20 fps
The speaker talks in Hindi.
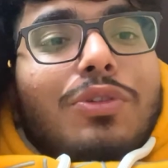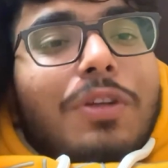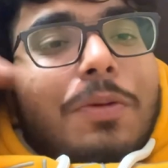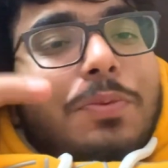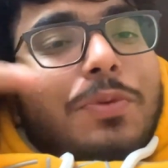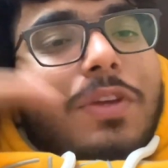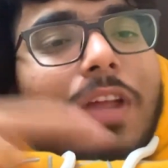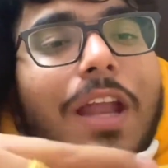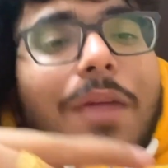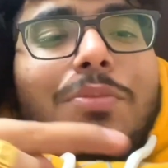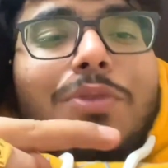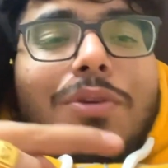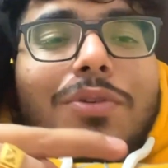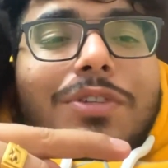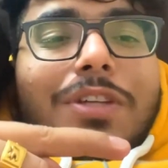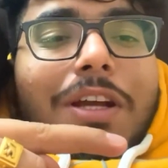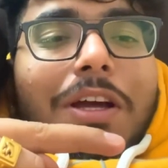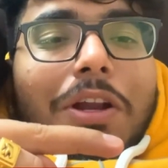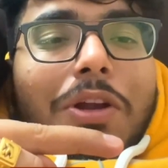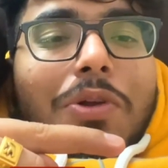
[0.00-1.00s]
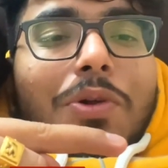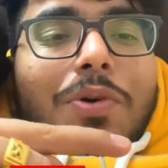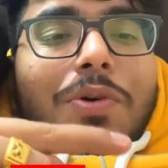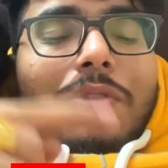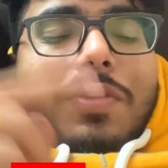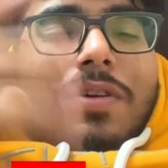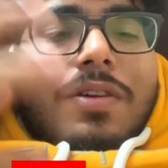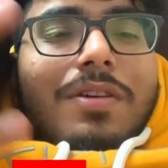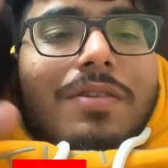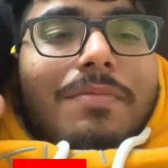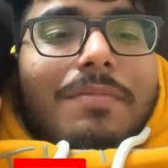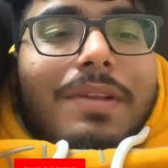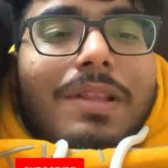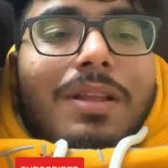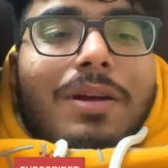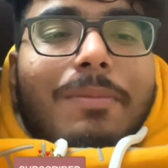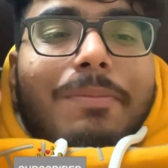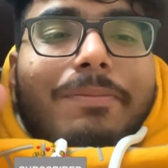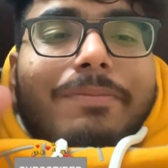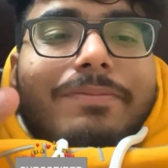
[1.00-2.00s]
सब्सक्राइब जरूर से कर लो
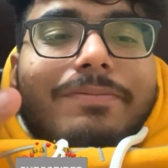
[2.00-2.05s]
मतलब